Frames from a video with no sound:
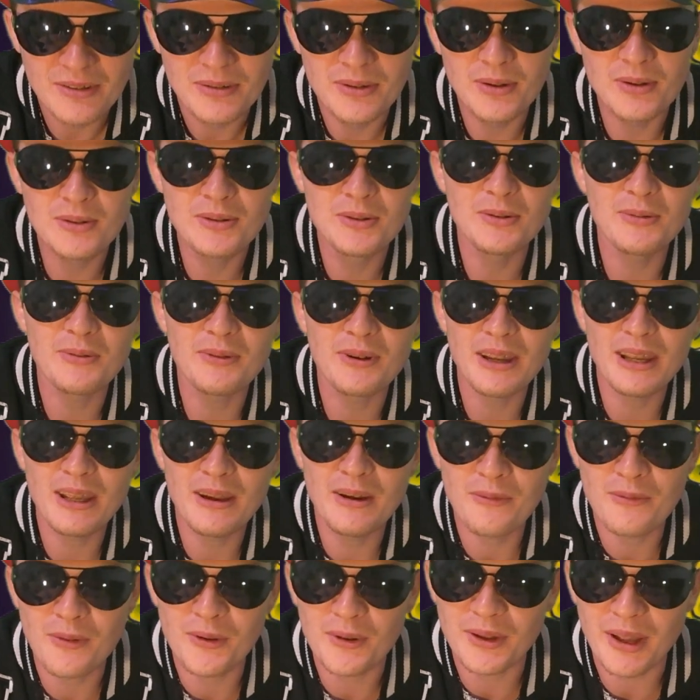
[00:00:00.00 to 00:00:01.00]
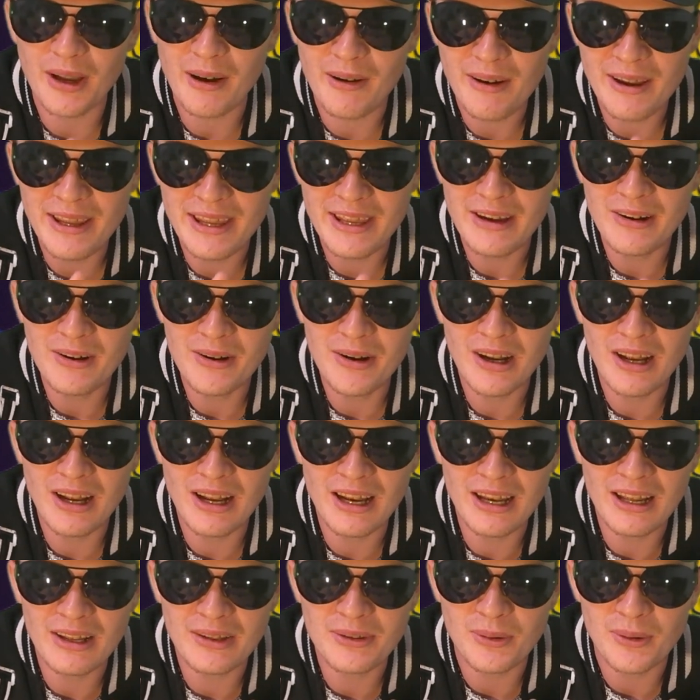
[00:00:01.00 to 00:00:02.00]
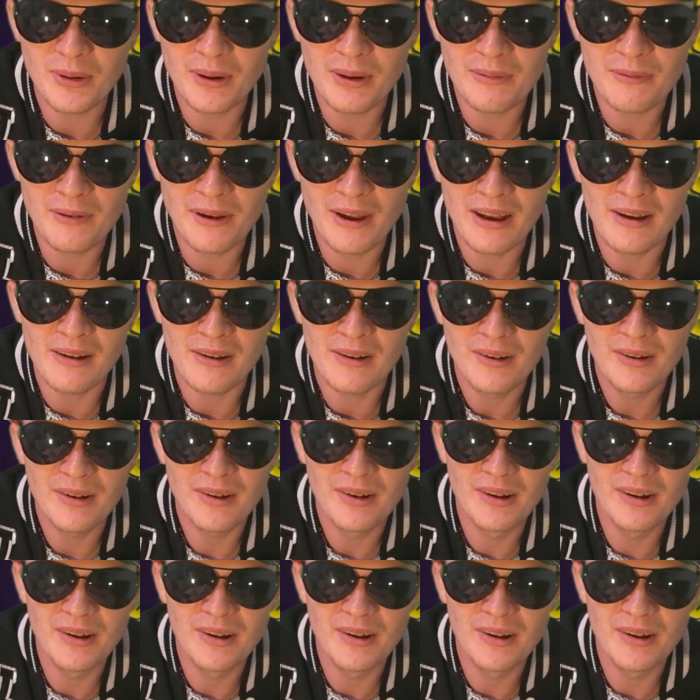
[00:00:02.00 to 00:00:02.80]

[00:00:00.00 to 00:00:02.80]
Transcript: Deux ouvriers vont travailler à la tour Eiffel.